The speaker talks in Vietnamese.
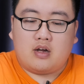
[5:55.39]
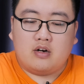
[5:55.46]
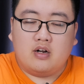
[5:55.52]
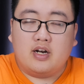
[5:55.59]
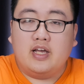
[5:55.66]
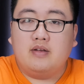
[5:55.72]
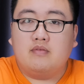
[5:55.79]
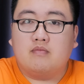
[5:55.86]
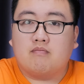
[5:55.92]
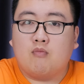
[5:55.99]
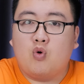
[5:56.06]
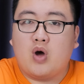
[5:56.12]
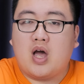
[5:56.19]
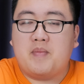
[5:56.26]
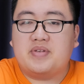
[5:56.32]
Đường link
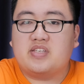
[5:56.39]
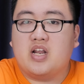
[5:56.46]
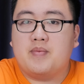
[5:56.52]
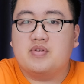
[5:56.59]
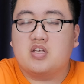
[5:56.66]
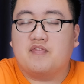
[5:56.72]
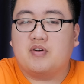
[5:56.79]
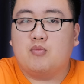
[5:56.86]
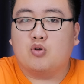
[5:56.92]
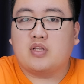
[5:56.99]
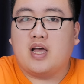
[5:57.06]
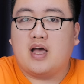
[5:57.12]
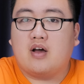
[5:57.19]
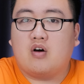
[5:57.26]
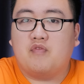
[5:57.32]
mua hàng mình sẽ để bên dưới phần mô
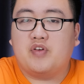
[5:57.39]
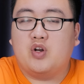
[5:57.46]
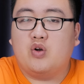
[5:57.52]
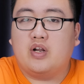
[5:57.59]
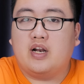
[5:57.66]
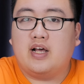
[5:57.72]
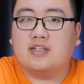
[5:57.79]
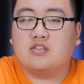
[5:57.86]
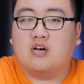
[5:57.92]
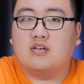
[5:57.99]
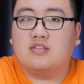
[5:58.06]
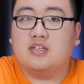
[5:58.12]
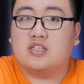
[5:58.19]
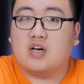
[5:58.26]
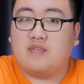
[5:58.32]
tả. Còn video này là hết rồi.
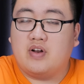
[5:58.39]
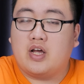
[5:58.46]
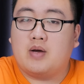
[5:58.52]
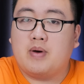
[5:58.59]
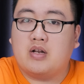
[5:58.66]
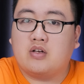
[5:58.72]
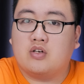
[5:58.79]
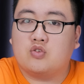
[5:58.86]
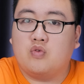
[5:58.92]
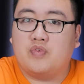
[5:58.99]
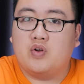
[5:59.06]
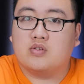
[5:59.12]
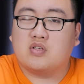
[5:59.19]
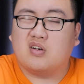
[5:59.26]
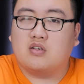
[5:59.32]
Xin chào và hẹn gặp lại các bạn trong các số
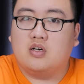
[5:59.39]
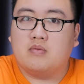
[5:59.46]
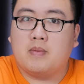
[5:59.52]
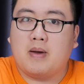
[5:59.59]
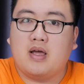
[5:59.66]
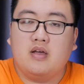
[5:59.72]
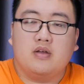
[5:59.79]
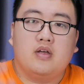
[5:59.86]
video sau. Bye bye.